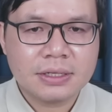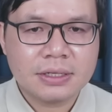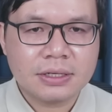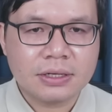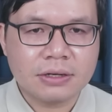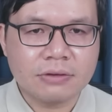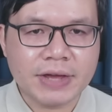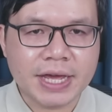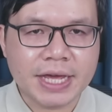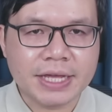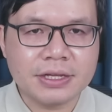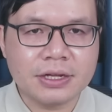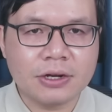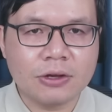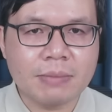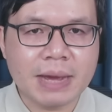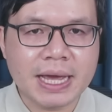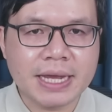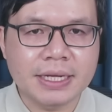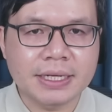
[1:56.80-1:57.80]
có vẻ như
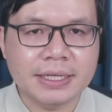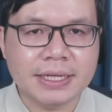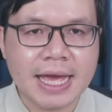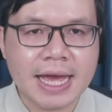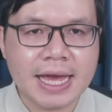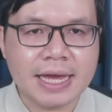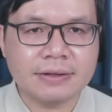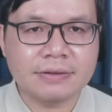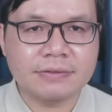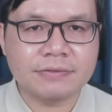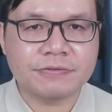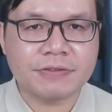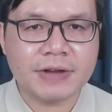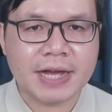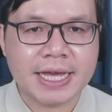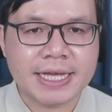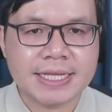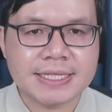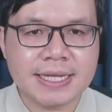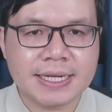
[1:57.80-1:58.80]
ông Biden đang
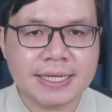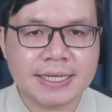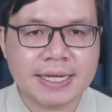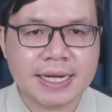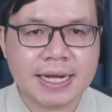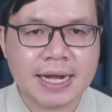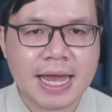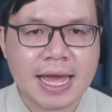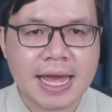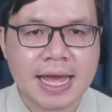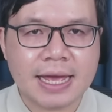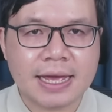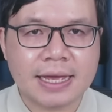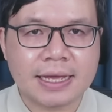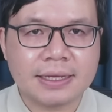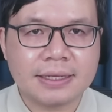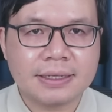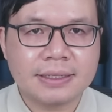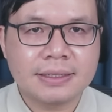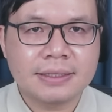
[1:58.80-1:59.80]
phải rất
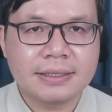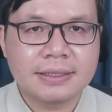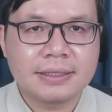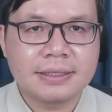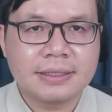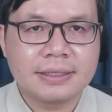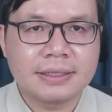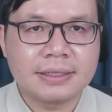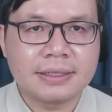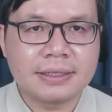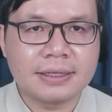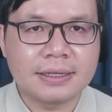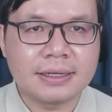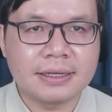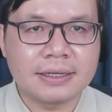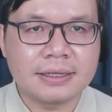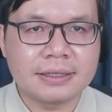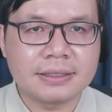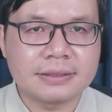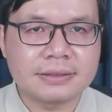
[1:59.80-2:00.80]
là
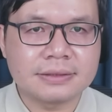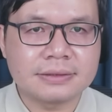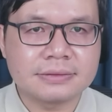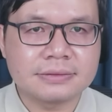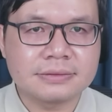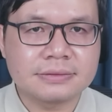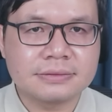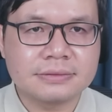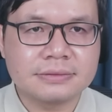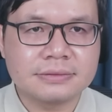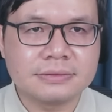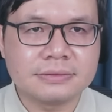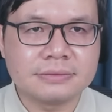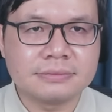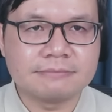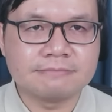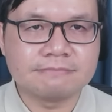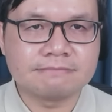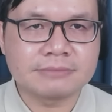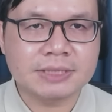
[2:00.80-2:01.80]
uh,
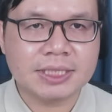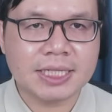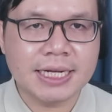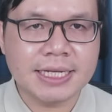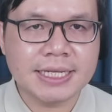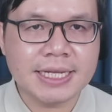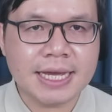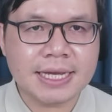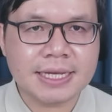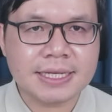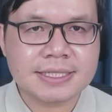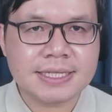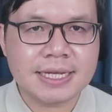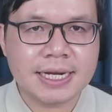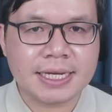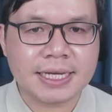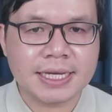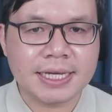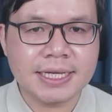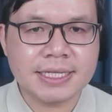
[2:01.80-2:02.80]
cân nhắc rất
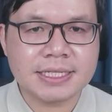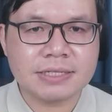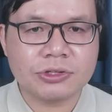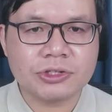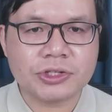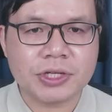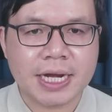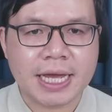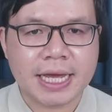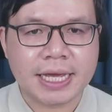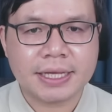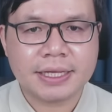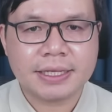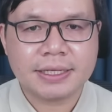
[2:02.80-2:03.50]
là kỹ trong cái chuyện này.